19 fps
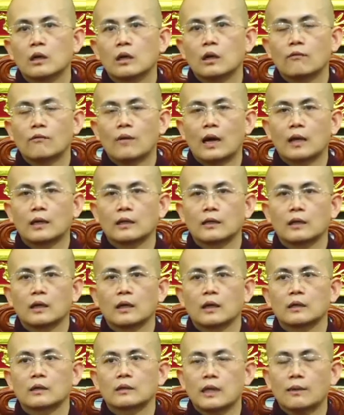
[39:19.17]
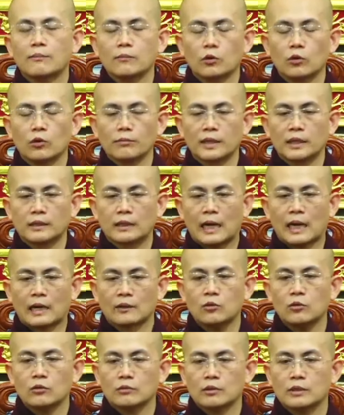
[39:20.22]
và uh, tâm của mình càng
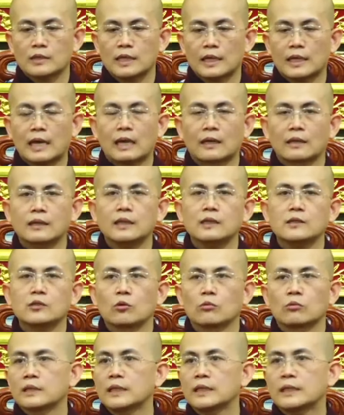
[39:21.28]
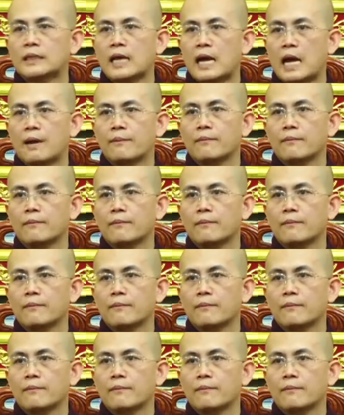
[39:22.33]
lúc nó sẽ càng ni dục ni tham